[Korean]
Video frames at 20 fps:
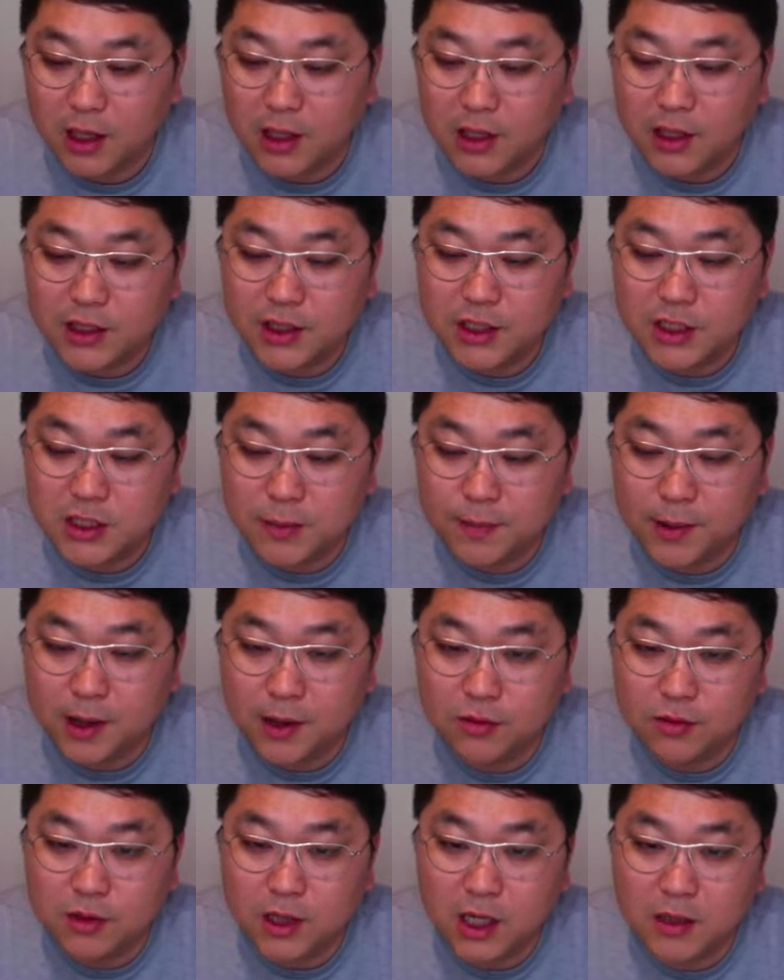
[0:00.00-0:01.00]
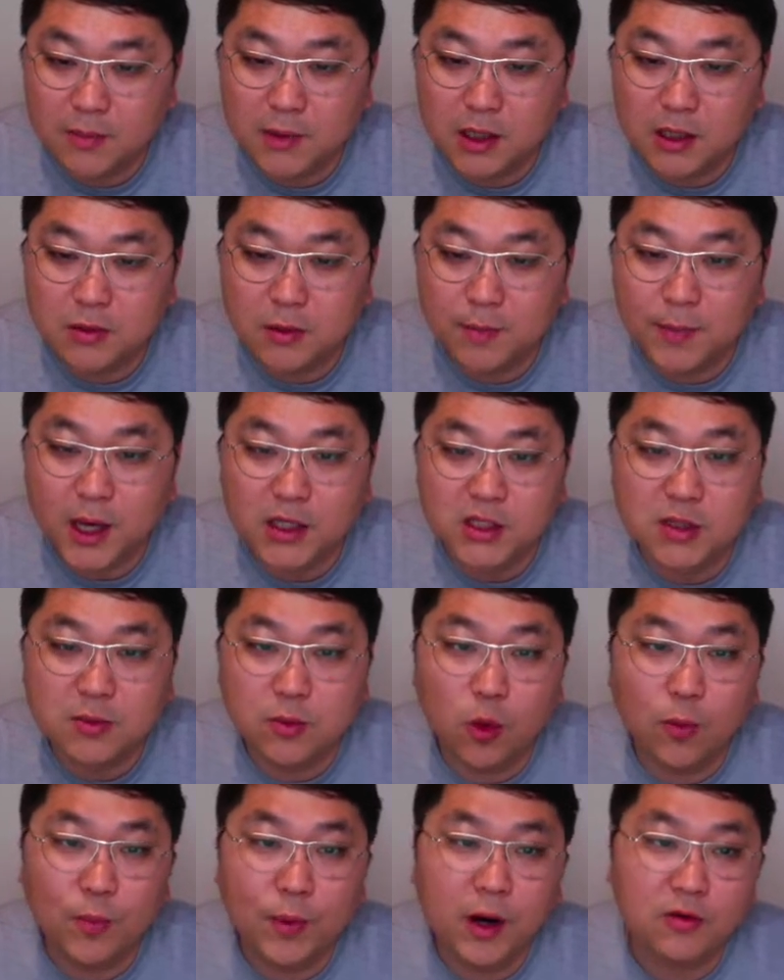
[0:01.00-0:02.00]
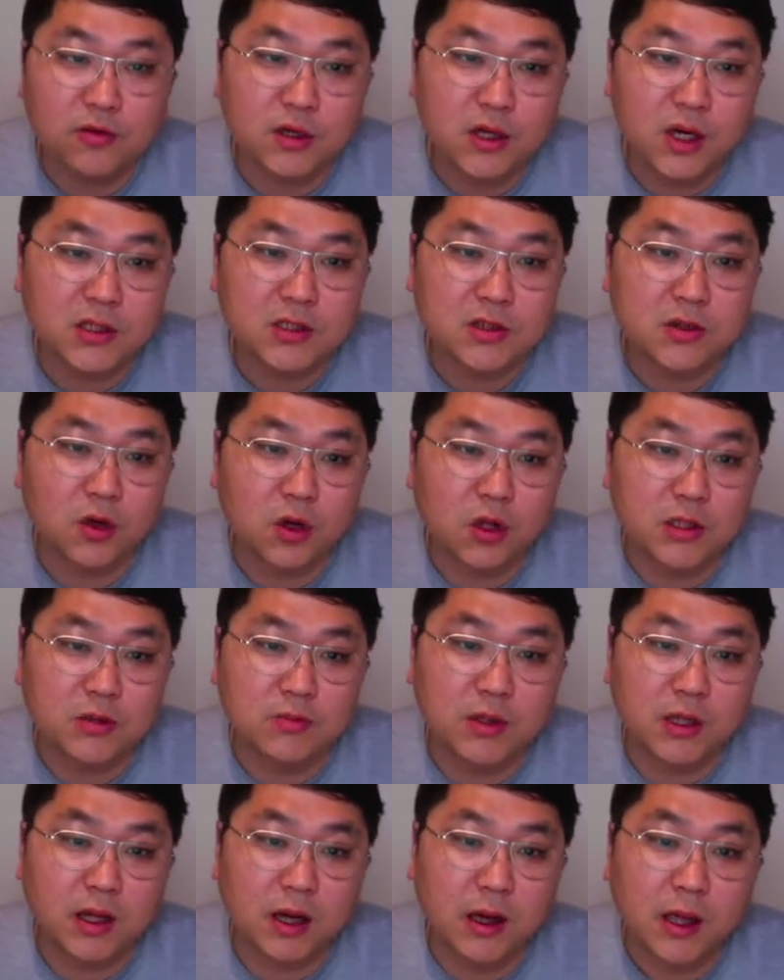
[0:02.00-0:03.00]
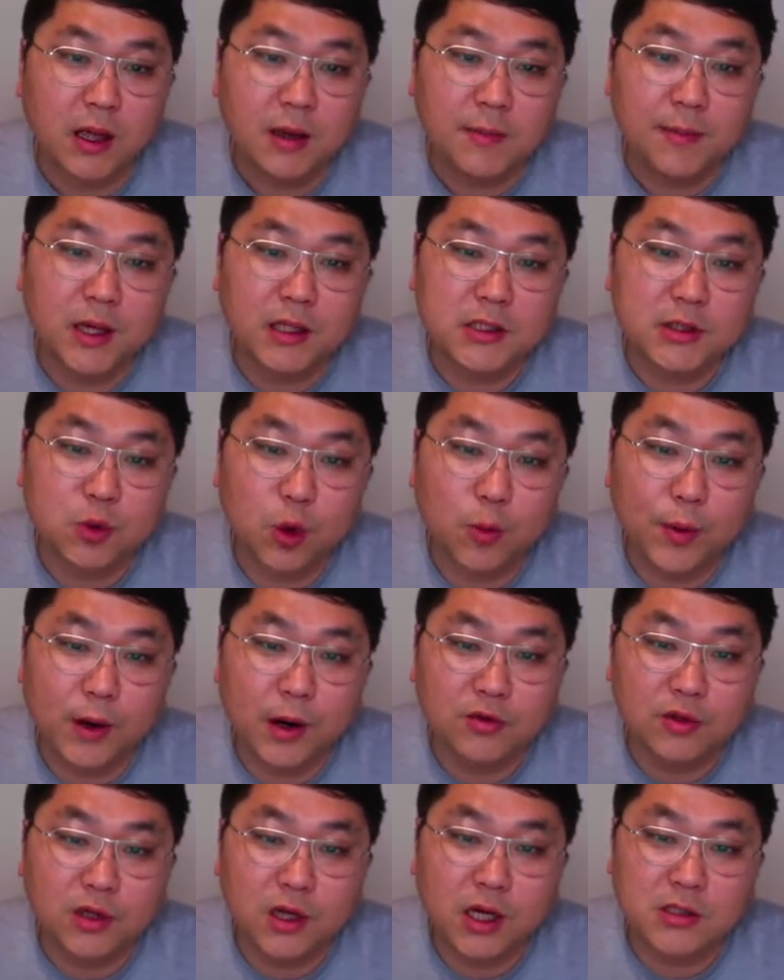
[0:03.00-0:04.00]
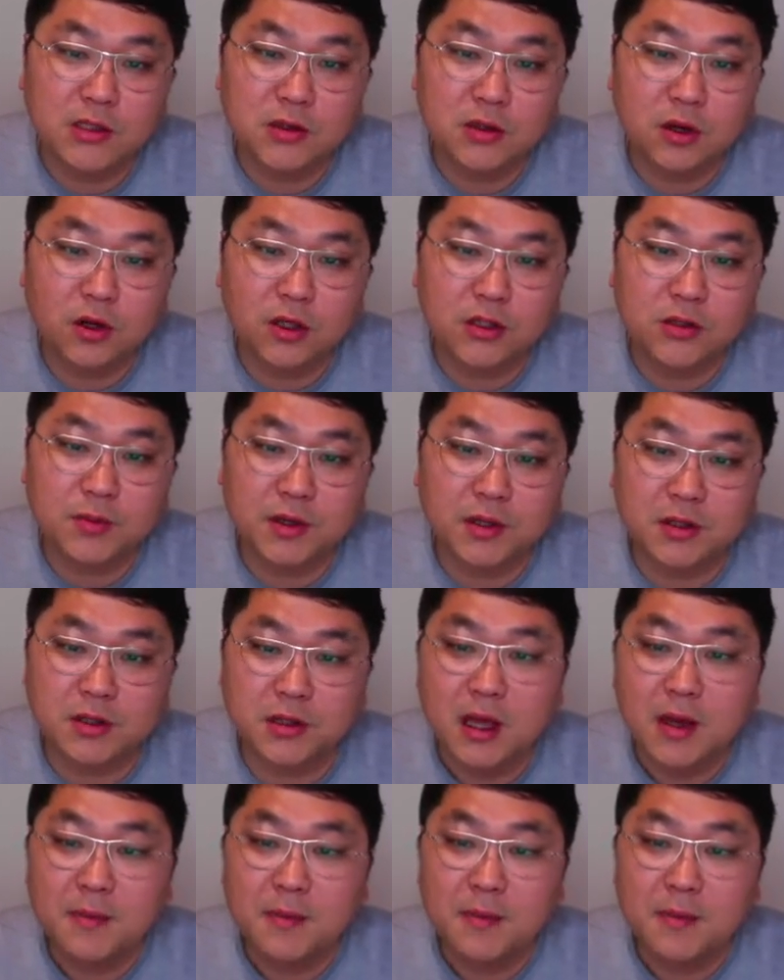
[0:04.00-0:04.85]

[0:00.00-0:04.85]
20파운드 할인받으면 115파운드까지 떨어집니다 115파운드까지 떨어지면은